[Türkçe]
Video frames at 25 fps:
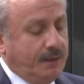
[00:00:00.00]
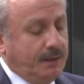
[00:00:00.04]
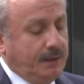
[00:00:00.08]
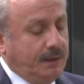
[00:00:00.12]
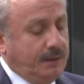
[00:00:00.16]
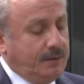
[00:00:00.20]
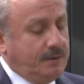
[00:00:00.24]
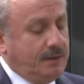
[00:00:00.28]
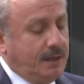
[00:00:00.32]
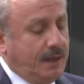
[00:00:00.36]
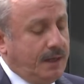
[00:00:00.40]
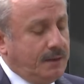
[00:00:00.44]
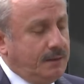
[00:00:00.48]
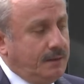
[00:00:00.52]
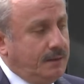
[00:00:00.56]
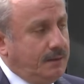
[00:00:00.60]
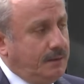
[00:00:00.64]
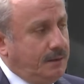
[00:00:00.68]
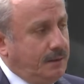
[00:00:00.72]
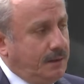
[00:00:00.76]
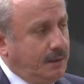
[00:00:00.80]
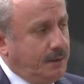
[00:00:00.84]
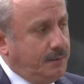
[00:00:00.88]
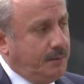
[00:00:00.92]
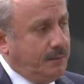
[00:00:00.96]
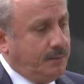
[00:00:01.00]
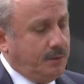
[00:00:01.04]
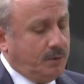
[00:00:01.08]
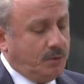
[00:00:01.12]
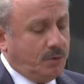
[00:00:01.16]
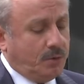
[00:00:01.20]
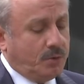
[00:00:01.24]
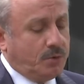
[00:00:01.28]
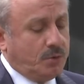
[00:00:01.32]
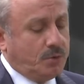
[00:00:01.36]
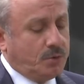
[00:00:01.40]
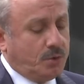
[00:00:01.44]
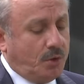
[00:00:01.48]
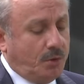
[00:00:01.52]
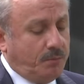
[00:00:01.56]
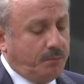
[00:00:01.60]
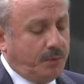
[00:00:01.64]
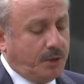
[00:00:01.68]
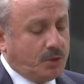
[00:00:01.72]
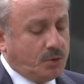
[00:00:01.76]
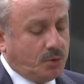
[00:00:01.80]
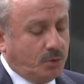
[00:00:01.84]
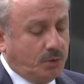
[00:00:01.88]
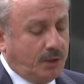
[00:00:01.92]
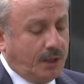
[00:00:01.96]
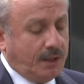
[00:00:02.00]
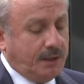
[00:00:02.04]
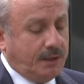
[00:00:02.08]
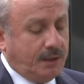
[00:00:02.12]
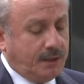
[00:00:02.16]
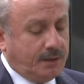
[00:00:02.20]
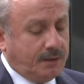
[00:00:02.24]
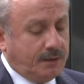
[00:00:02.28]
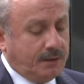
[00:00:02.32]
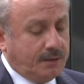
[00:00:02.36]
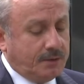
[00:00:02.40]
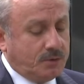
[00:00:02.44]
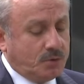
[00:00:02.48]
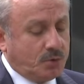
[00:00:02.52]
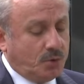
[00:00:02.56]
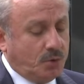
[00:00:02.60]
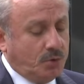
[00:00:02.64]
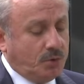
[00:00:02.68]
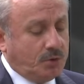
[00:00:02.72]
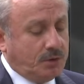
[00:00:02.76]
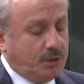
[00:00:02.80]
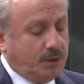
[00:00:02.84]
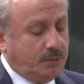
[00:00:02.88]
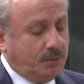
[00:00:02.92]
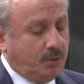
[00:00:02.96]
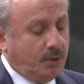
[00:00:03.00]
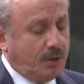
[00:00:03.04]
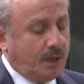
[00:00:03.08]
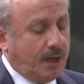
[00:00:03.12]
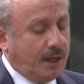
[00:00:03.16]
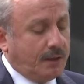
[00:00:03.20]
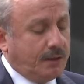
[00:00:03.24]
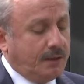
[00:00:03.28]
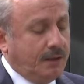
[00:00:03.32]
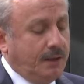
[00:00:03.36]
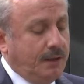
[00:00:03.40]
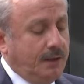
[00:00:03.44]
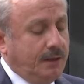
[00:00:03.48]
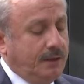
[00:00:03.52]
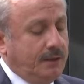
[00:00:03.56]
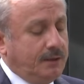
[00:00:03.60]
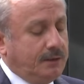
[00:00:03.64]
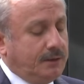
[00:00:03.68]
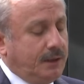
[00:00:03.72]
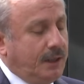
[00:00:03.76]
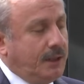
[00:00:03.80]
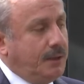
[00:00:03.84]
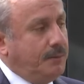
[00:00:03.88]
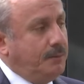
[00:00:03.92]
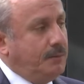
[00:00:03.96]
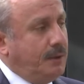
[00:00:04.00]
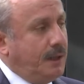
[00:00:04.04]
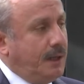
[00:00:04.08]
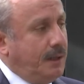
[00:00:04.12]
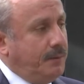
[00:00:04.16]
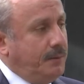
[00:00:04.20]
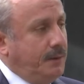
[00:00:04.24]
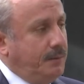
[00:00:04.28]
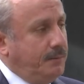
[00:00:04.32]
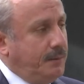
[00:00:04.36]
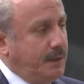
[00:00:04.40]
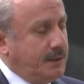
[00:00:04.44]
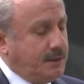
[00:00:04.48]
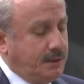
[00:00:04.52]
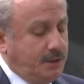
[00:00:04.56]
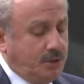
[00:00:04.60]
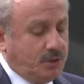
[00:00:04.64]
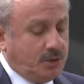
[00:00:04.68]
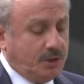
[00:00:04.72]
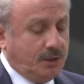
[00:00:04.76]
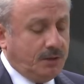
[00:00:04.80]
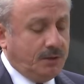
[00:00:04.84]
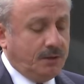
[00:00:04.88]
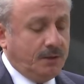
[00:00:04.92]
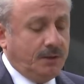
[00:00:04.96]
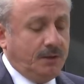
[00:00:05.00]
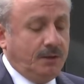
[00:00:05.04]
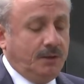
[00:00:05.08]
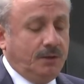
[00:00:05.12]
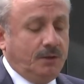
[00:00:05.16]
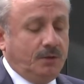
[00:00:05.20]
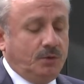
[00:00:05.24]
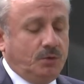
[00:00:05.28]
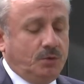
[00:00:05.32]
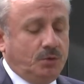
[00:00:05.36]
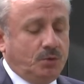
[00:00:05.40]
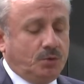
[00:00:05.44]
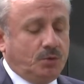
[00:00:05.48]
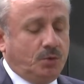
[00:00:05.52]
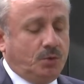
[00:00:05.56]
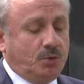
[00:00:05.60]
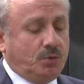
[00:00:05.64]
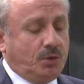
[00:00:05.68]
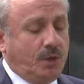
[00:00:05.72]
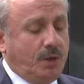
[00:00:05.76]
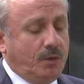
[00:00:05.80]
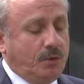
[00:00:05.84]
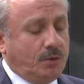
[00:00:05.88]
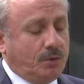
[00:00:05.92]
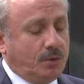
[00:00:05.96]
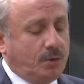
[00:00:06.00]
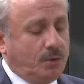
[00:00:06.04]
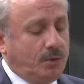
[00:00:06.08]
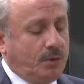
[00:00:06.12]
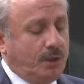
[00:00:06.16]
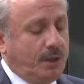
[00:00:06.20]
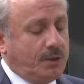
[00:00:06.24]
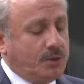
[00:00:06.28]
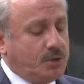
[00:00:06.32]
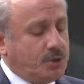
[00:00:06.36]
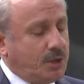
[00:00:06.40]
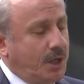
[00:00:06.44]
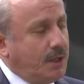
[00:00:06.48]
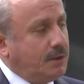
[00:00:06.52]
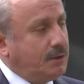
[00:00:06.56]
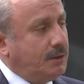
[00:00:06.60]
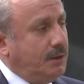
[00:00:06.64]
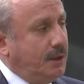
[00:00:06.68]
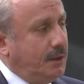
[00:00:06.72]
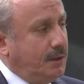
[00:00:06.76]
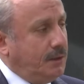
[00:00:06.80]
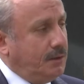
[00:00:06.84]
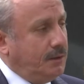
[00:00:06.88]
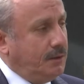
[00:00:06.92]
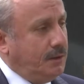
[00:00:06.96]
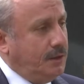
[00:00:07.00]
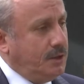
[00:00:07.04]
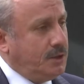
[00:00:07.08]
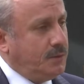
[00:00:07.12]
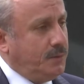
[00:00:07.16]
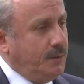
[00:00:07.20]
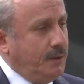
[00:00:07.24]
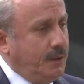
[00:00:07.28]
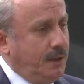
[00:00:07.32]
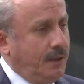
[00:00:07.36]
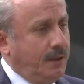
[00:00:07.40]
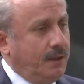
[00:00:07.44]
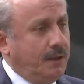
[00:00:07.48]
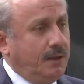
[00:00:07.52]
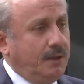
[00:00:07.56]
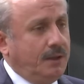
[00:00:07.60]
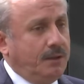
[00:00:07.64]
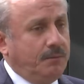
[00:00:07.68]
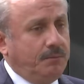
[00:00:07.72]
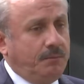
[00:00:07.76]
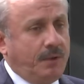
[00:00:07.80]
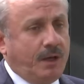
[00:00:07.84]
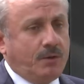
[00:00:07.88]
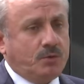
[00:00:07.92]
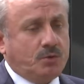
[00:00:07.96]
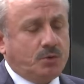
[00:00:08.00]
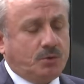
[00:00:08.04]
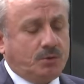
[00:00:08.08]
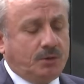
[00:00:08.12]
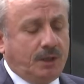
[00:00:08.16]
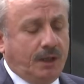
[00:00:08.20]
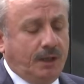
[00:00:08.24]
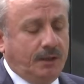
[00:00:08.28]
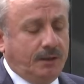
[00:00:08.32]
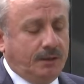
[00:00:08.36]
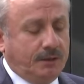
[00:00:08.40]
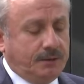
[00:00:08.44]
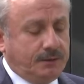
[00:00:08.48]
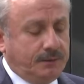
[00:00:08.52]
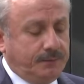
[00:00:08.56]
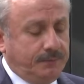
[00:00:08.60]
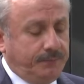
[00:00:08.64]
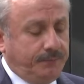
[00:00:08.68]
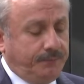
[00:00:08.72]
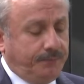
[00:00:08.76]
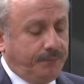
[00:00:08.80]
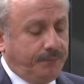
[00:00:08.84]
İddia edildiği gibi 1915 olaylarının soykırım olarak tanımlanabilmesi için hukukta öngörülen şartların hiçbiri mevcut değildir.